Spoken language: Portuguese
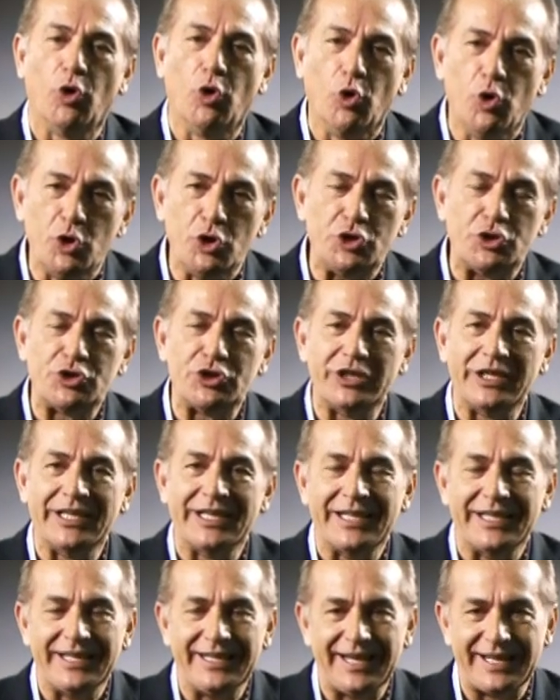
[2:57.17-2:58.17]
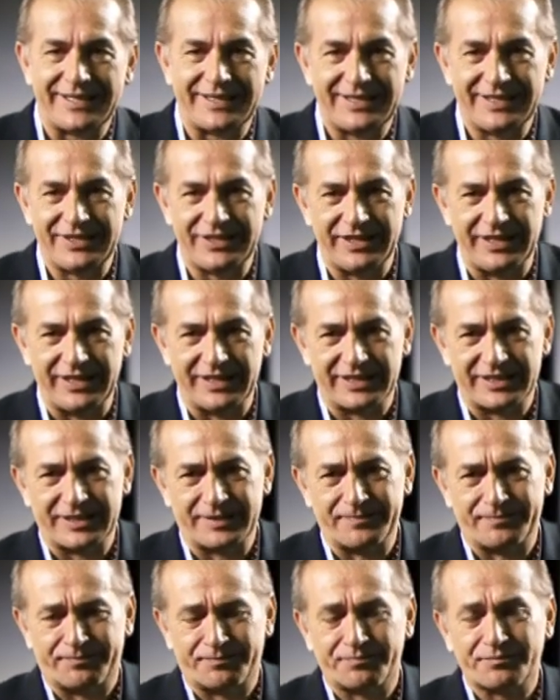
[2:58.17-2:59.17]
hoje nesses
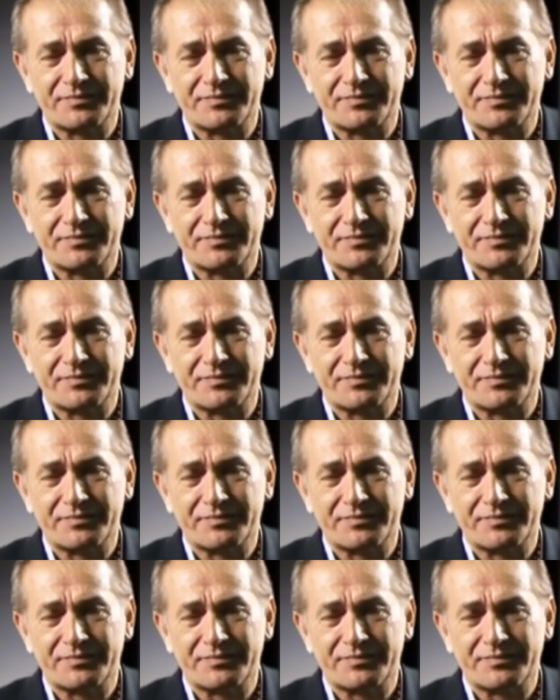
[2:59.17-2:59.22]
dias